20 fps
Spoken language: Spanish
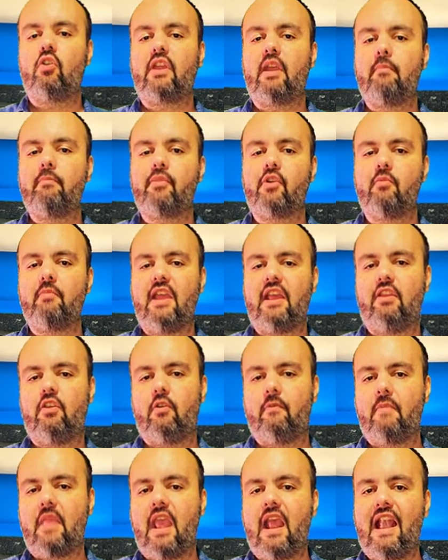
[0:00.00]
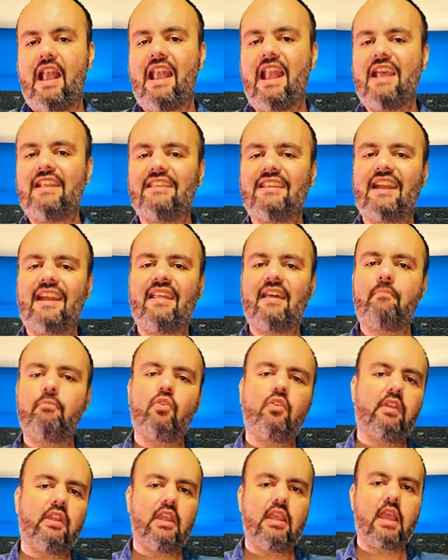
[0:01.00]
que en promedio la entrada
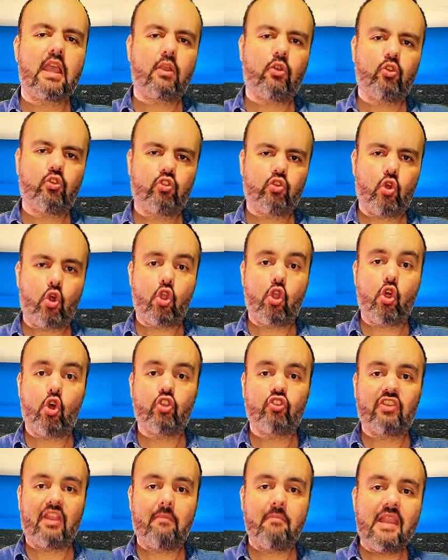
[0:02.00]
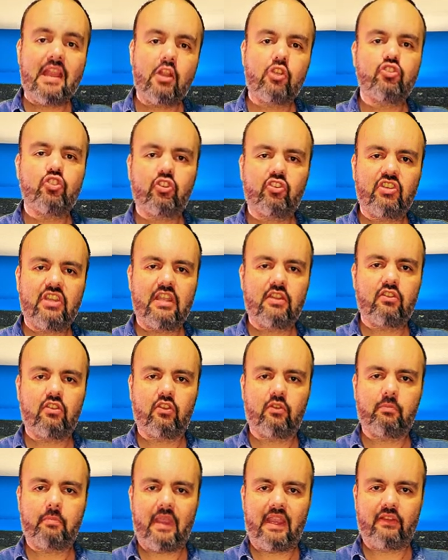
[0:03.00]
por día costó
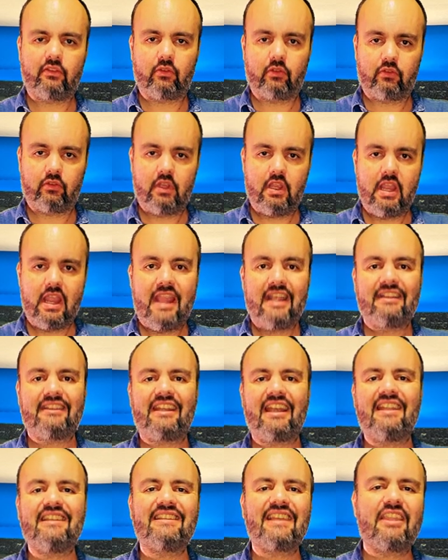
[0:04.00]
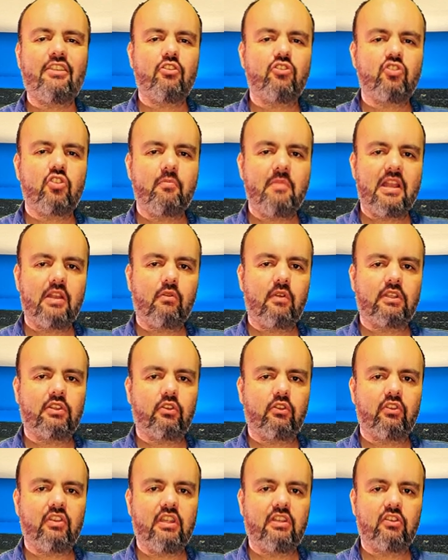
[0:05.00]
12.800 pesos,
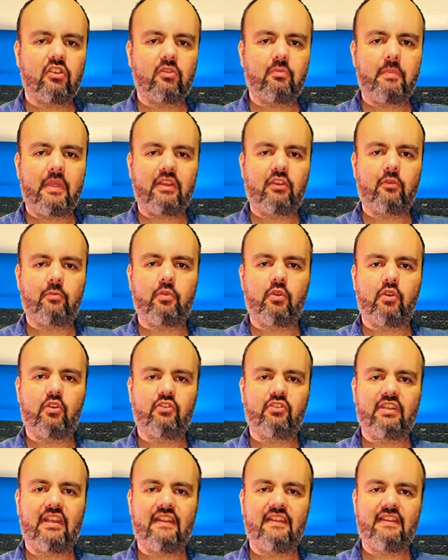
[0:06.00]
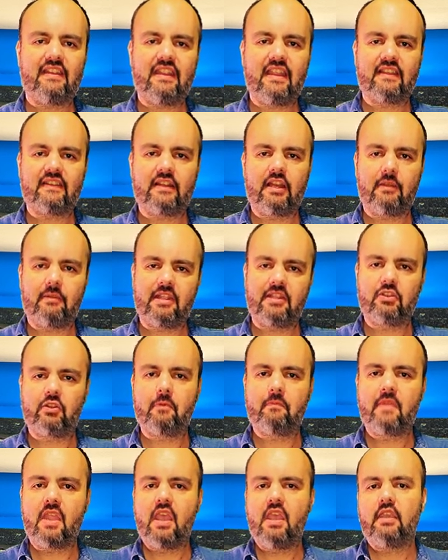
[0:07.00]
38.400 pesos por los tres días del
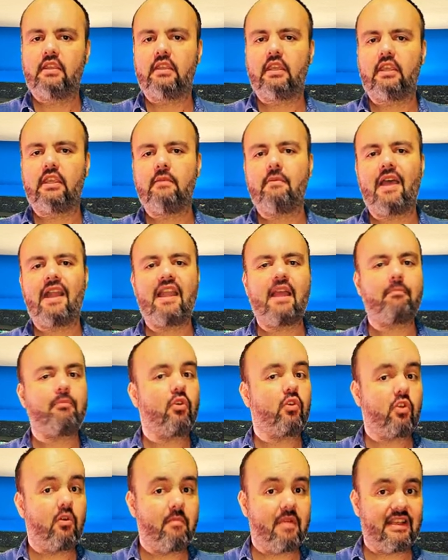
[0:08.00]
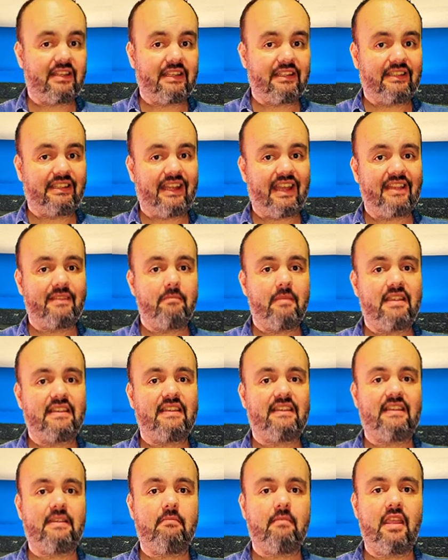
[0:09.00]
evento, que equivale a poco más de tres
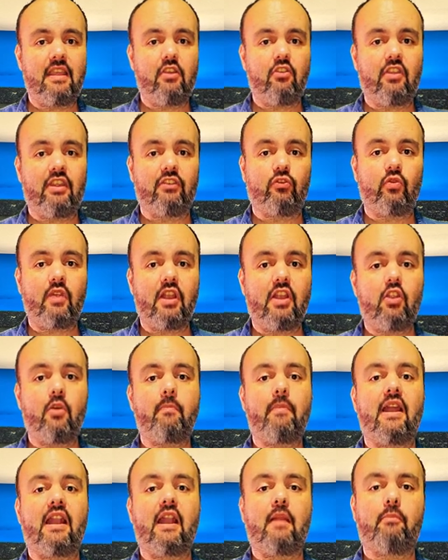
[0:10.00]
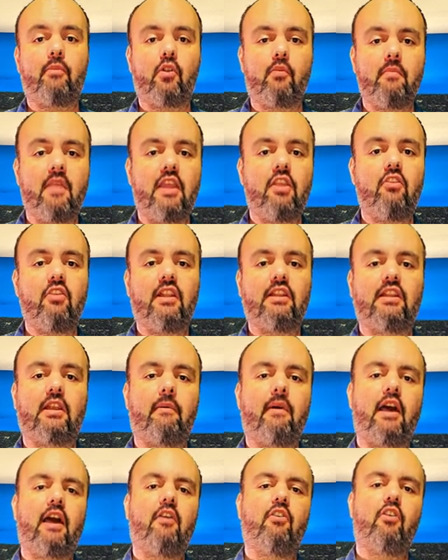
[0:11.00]
meses y medio de sueldo para el promedio del
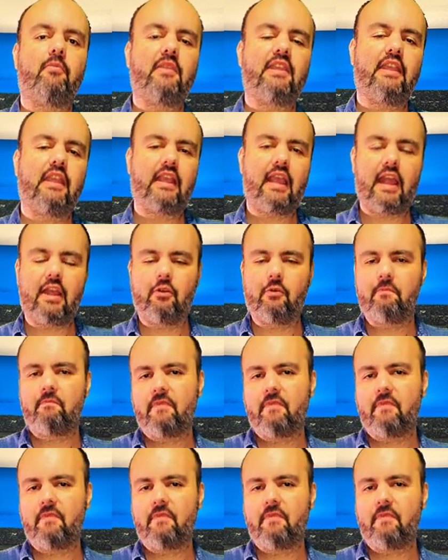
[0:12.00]
trabajador mexicano.